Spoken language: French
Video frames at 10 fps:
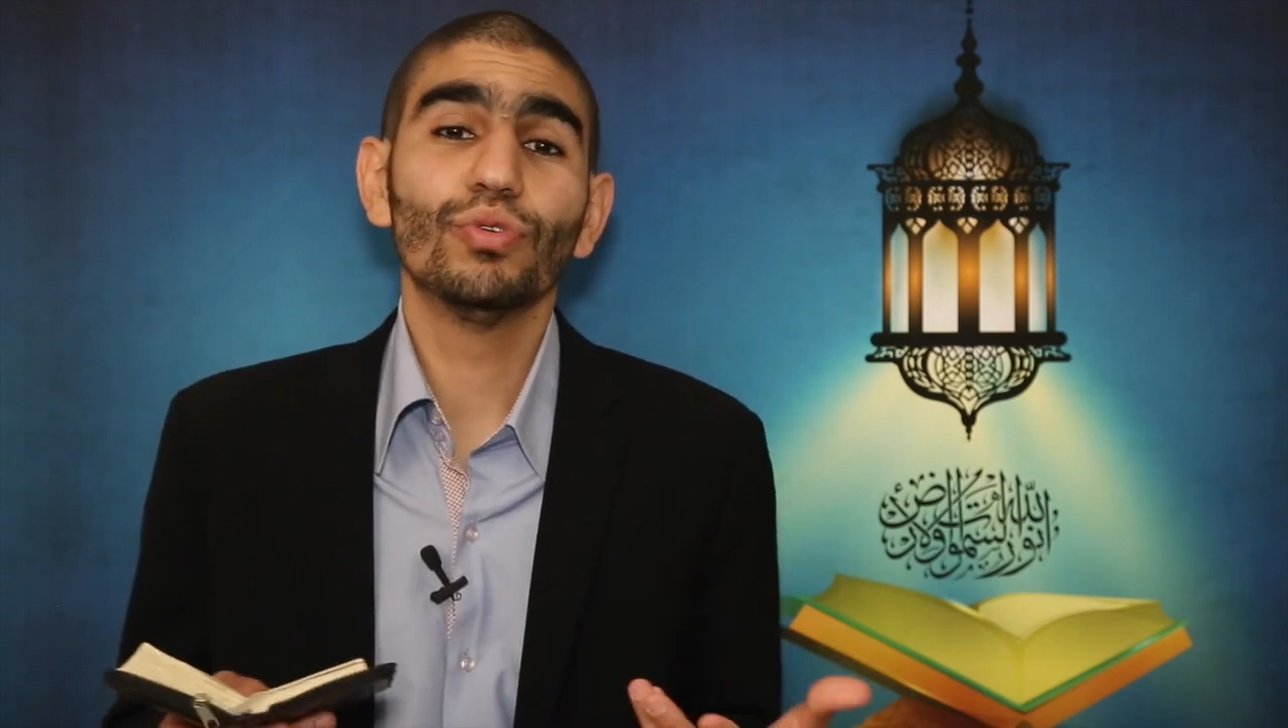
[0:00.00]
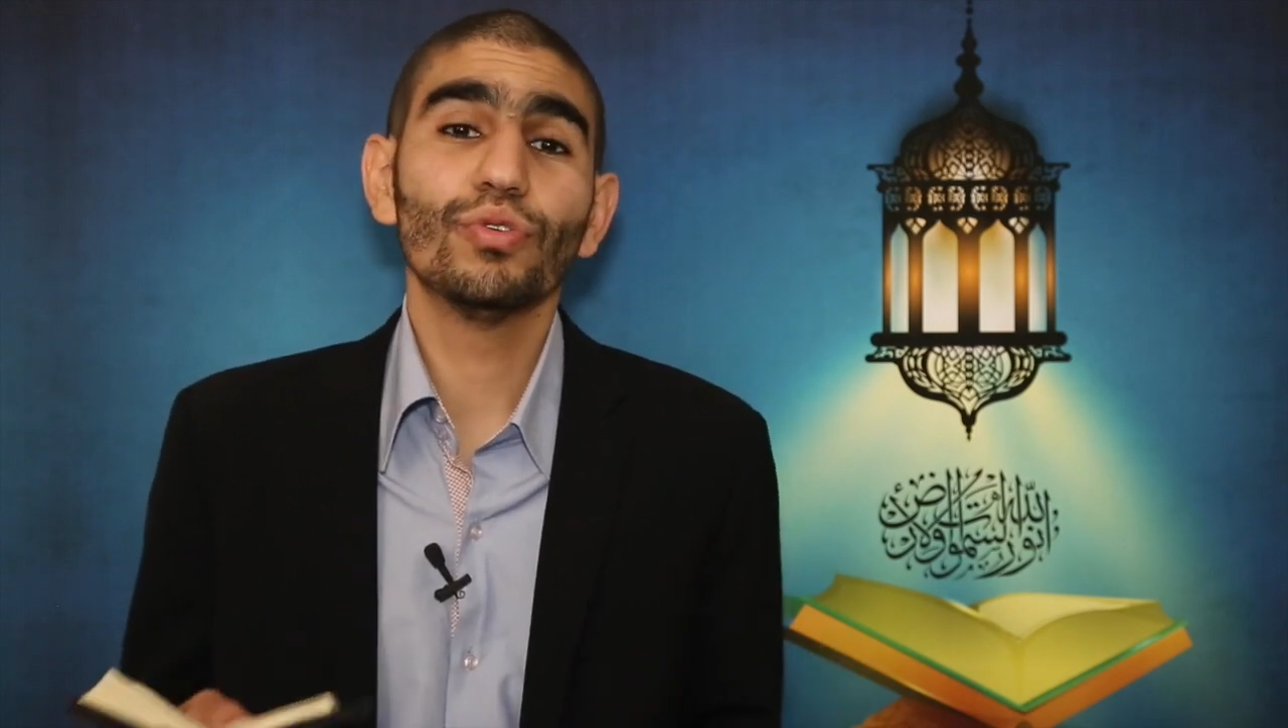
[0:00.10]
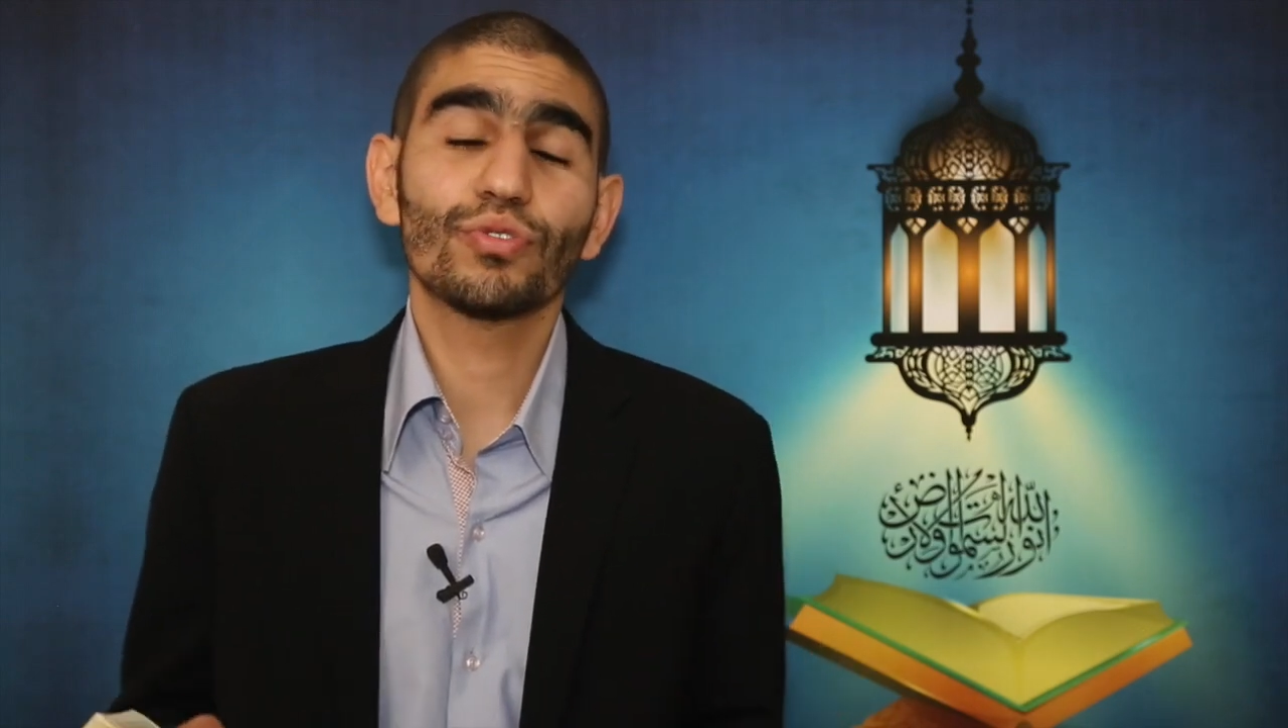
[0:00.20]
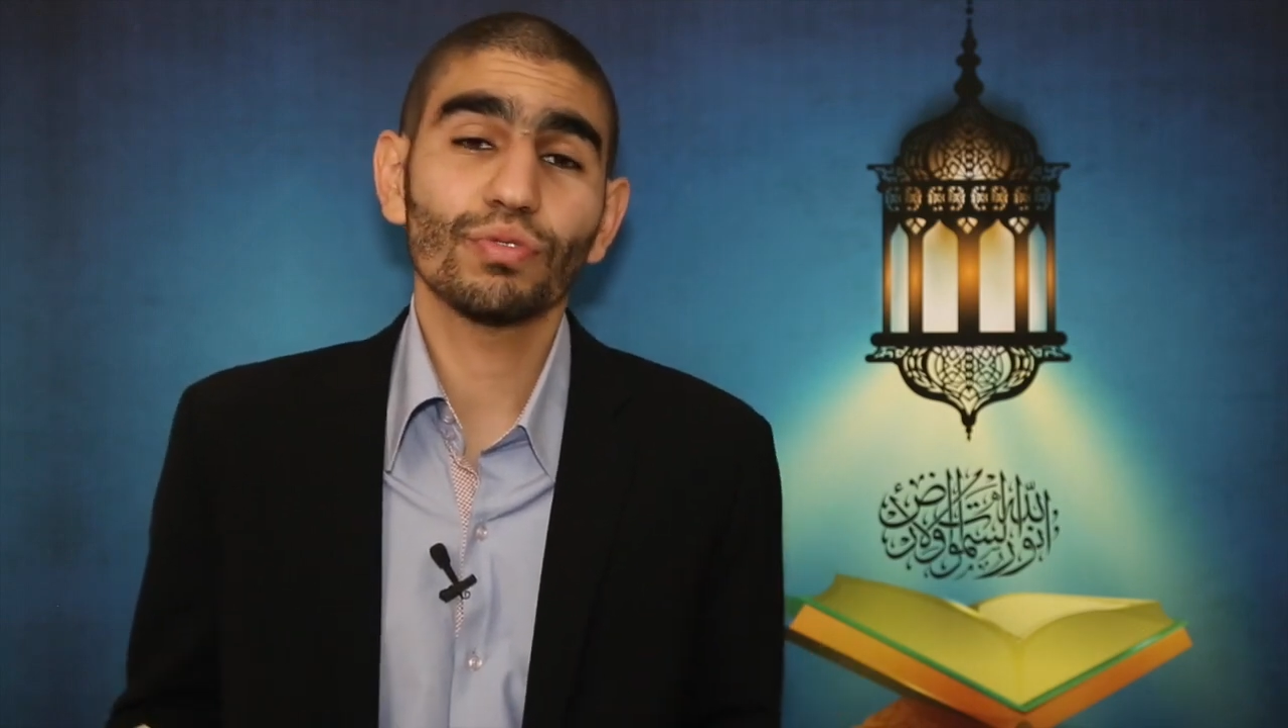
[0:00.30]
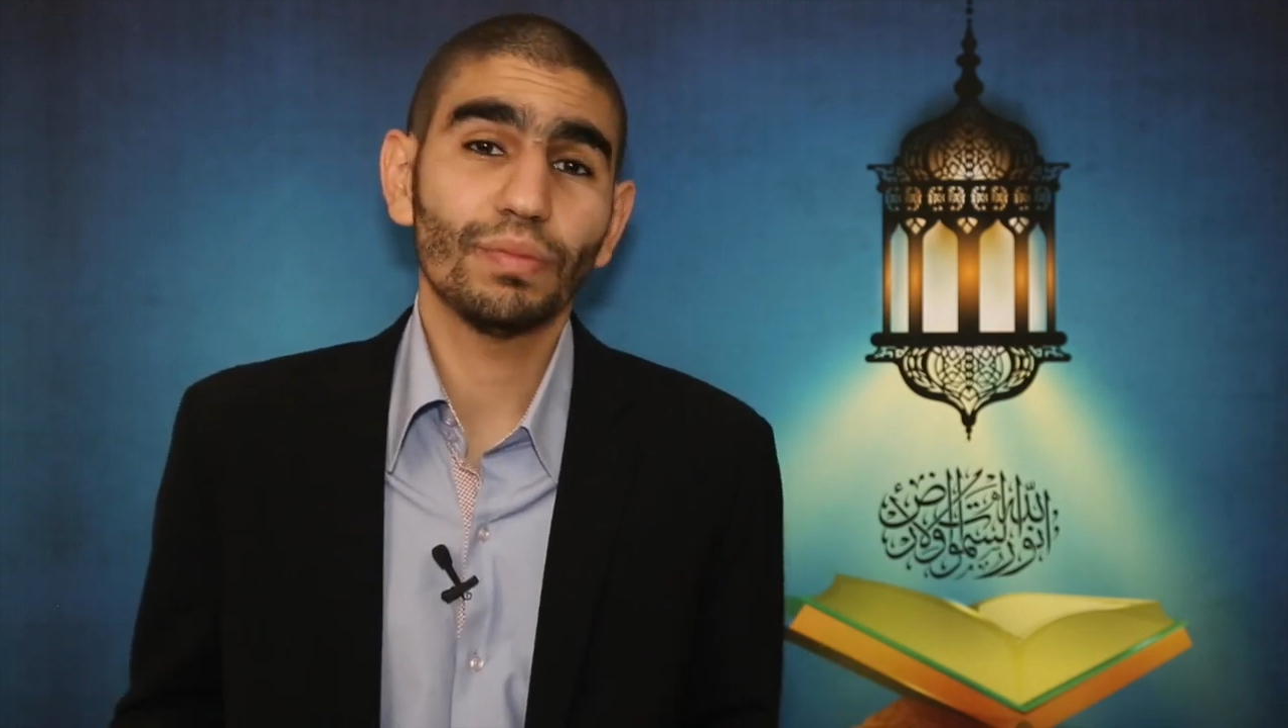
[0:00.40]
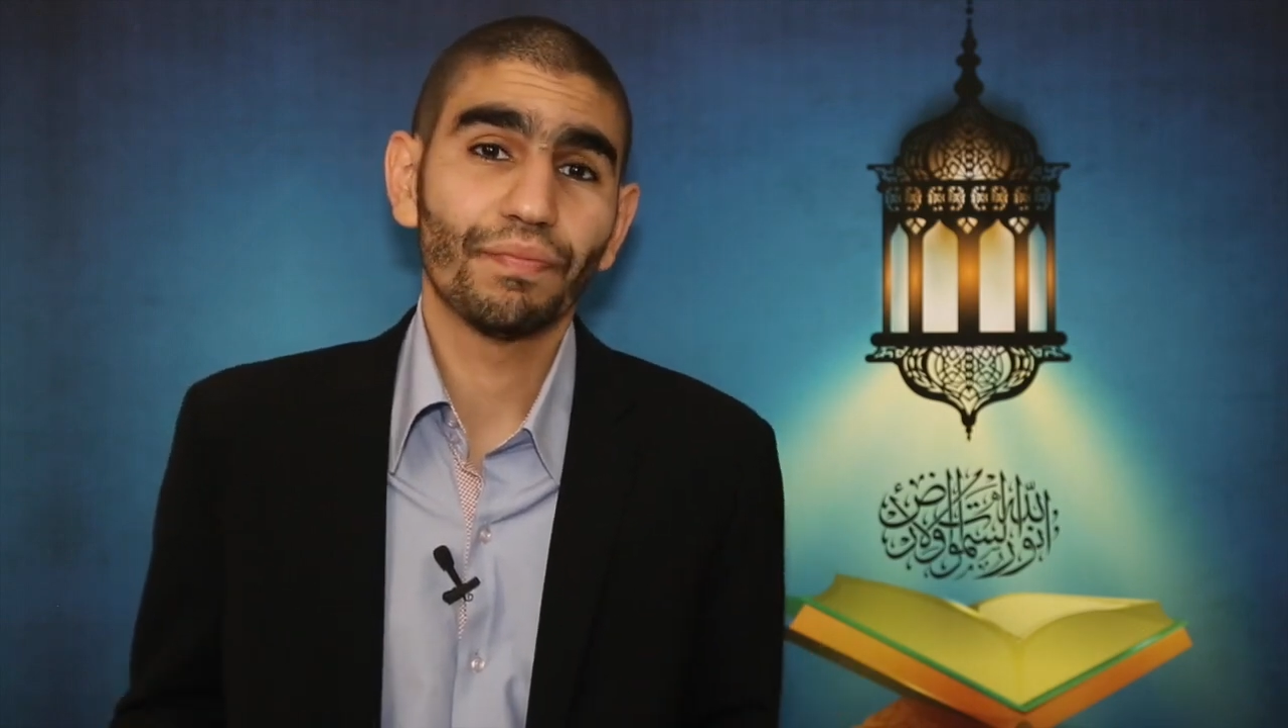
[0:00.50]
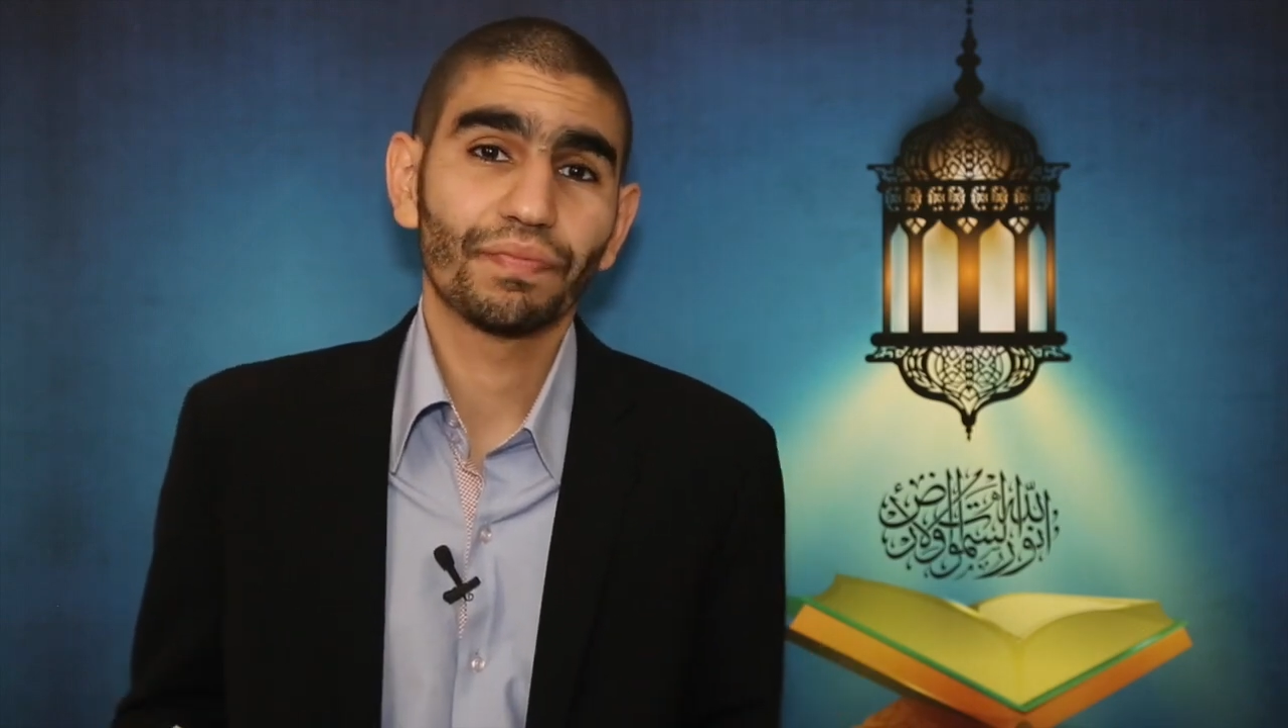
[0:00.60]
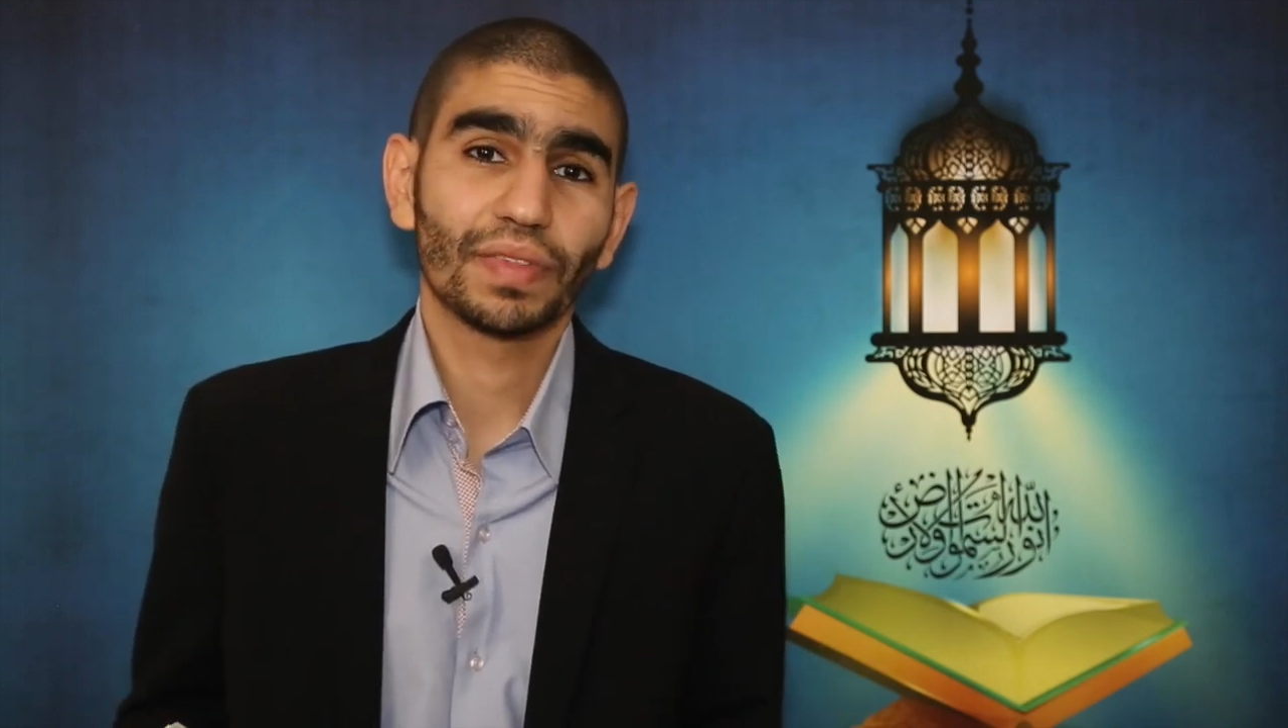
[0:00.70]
leçons